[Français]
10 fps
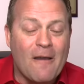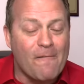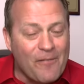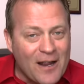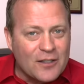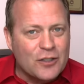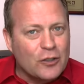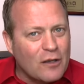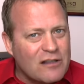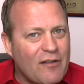fait en
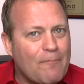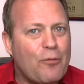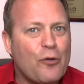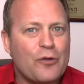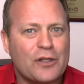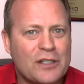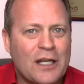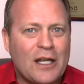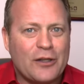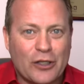sorte que vous avez plus
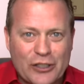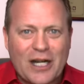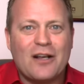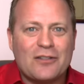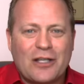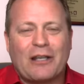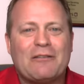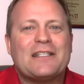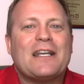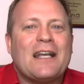de chances de
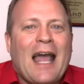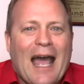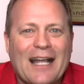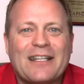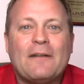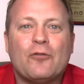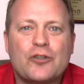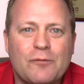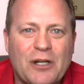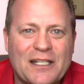réussir à atteindre
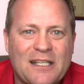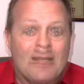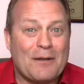vos objectifs.